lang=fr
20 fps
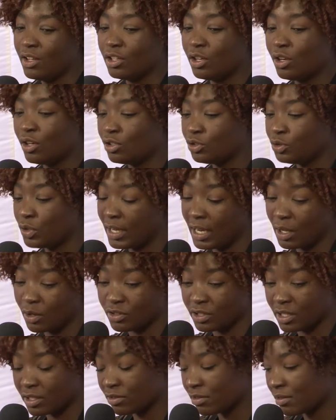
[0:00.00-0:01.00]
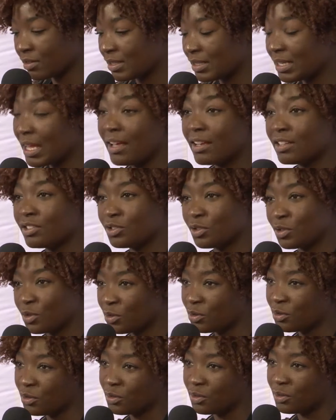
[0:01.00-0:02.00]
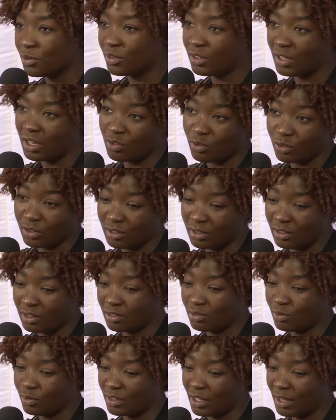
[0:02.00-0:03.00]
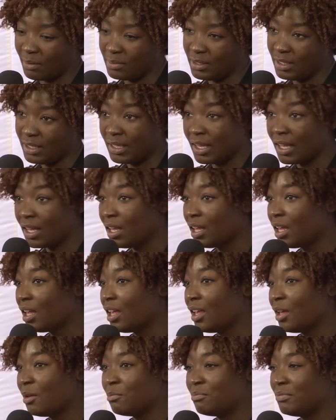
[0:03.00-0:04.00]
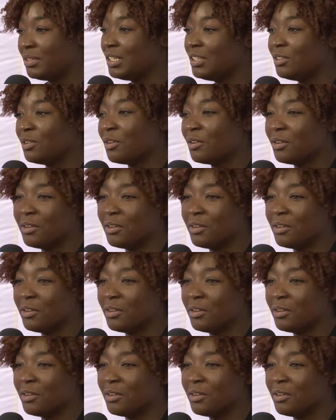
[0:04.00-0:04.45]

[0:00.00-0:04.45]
Je suis à la recherche d'un stage dans comptabilité, puis